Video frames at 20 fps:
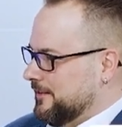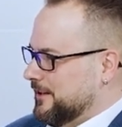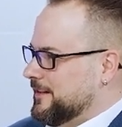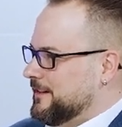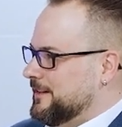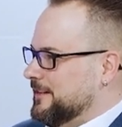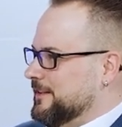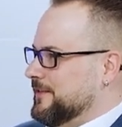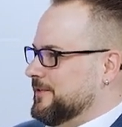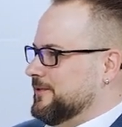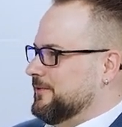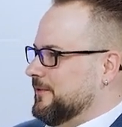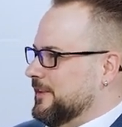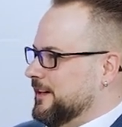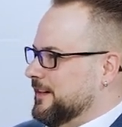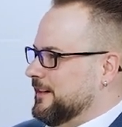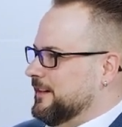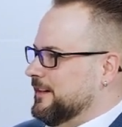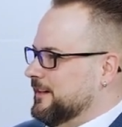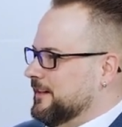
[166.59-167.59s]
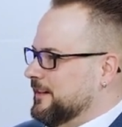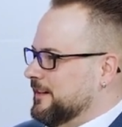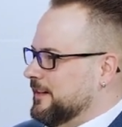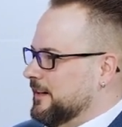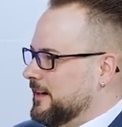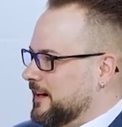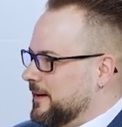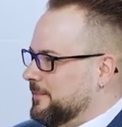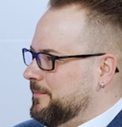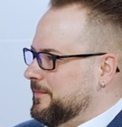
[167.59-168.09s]
wenn es denn soweit
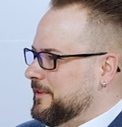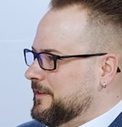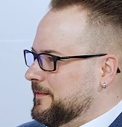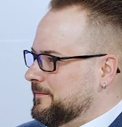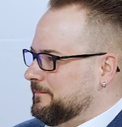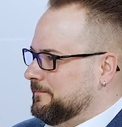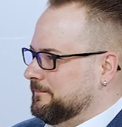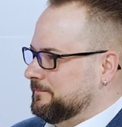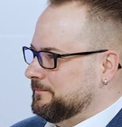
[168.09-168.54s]
klappt.